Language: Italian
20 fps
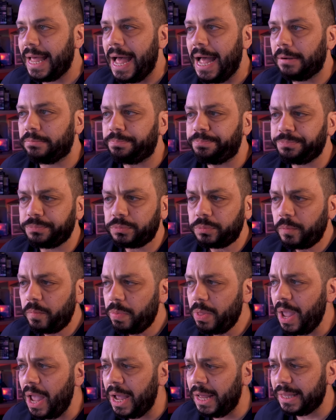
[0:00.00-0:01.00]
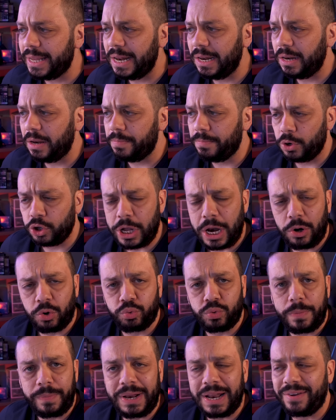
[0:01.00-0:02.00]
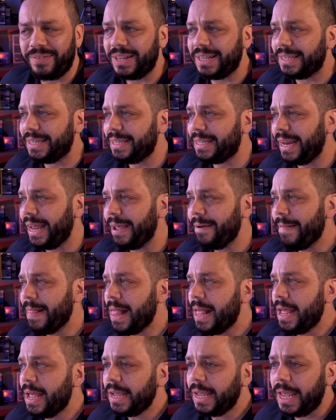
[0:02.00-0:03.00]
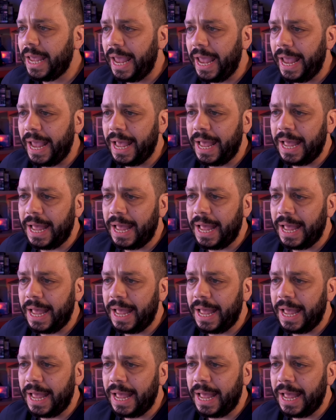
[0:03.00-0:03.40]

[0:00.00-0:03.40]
da eh, del modello 2023 che